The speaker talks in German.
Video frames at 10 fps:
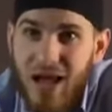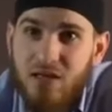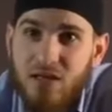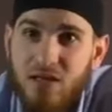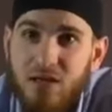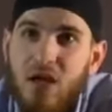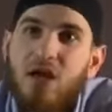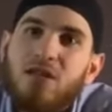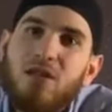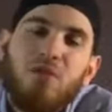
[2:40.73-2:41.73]
erdichtet,
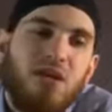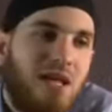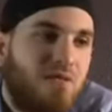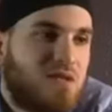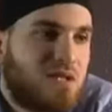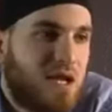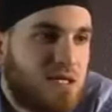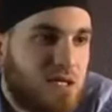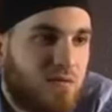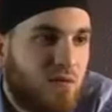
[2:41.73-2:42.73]
dann bringt etwas
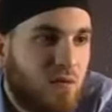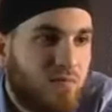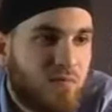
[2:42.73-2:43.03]
Gleiches hervor.